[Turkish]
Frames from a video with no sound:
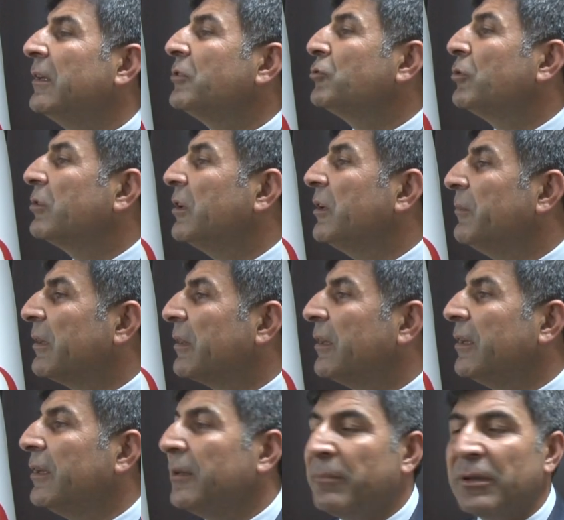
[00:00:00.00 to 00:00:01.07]
çok
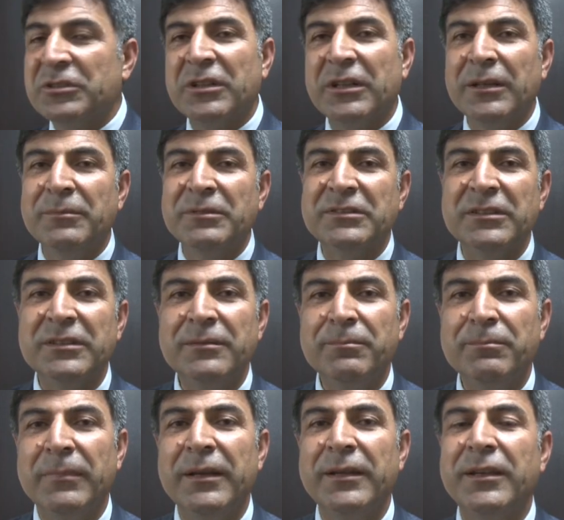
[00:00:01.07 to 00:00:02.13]
kıymetli başkanımızın,
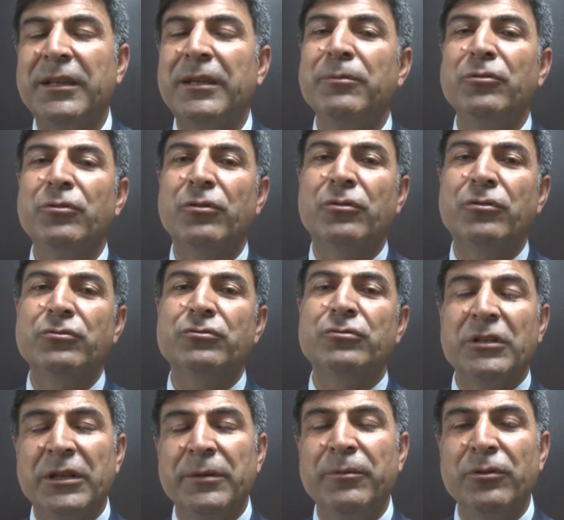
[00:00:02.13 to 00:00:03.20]
ben 2009
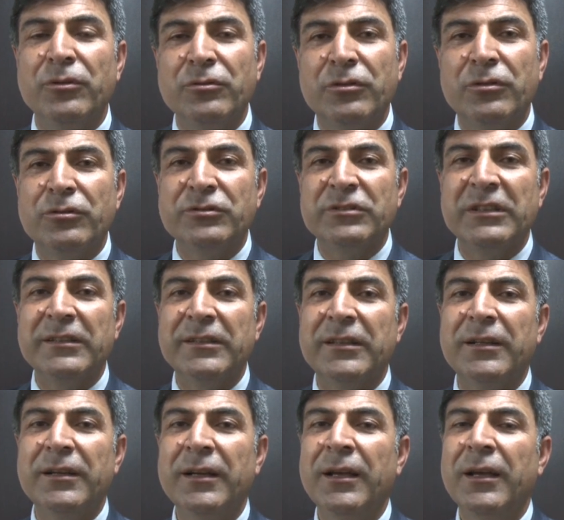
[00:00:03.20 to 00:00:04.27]
2019
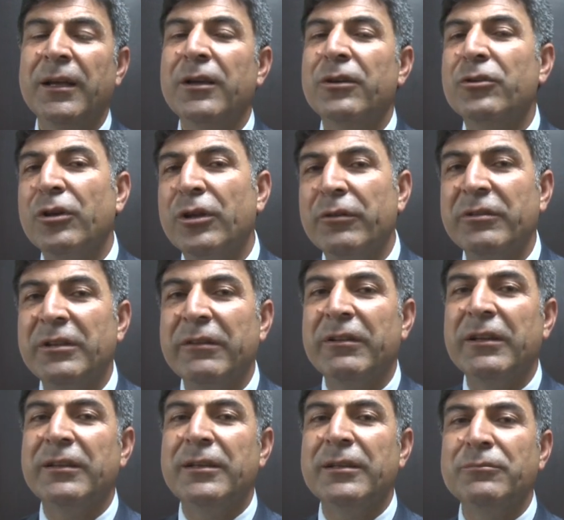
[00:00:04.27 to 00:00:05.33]
yılında görevi
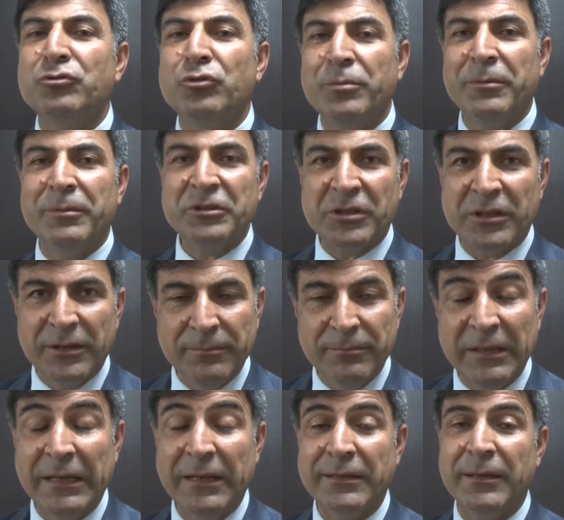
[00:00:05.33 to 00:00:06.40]
devrettim şube
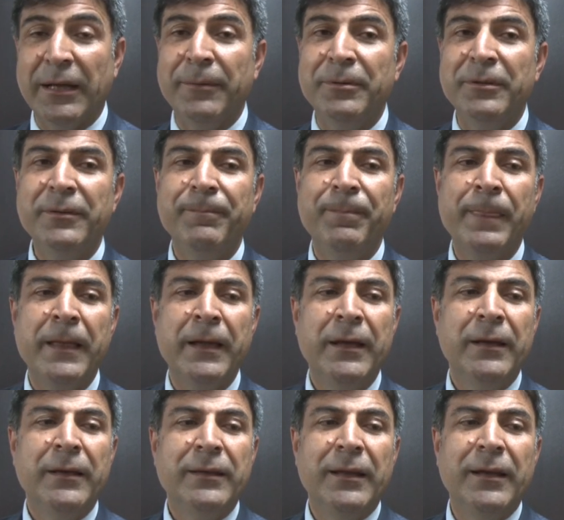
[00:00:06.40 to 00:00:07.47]
başkanım Nihat abi.
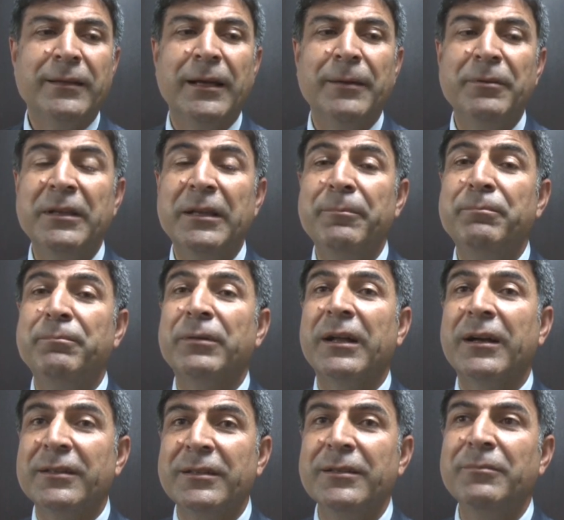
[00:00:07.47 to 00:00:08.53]
Nihat abi de
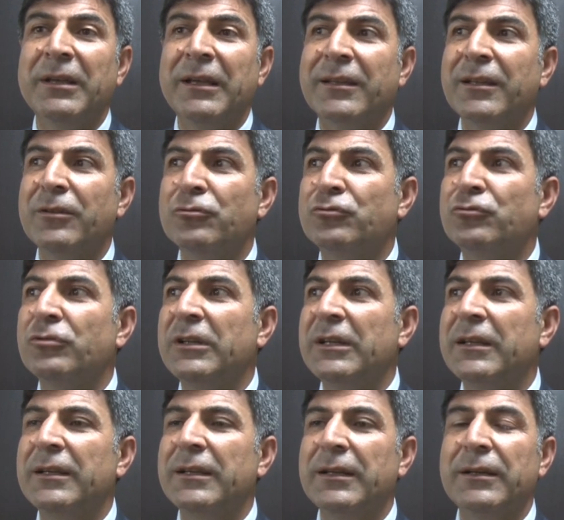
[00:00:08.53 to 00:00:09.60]
bıraktığım yerden
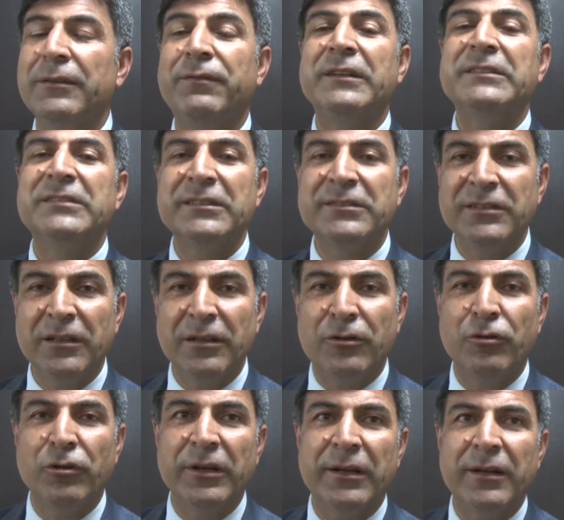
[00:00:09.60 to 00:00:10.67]
üstüne e, fazlasıyla
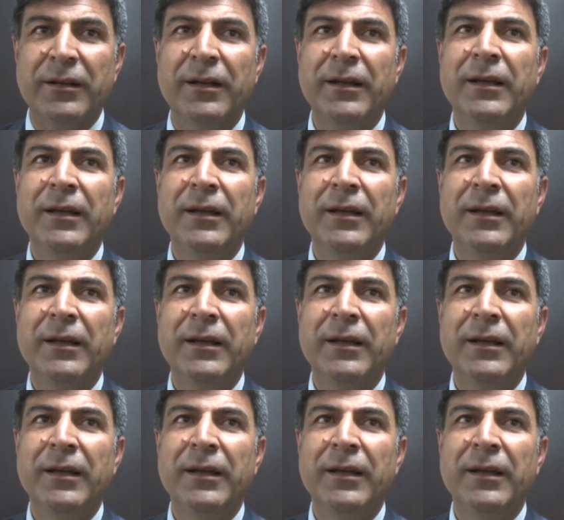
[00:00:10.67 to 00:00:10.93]
koyarak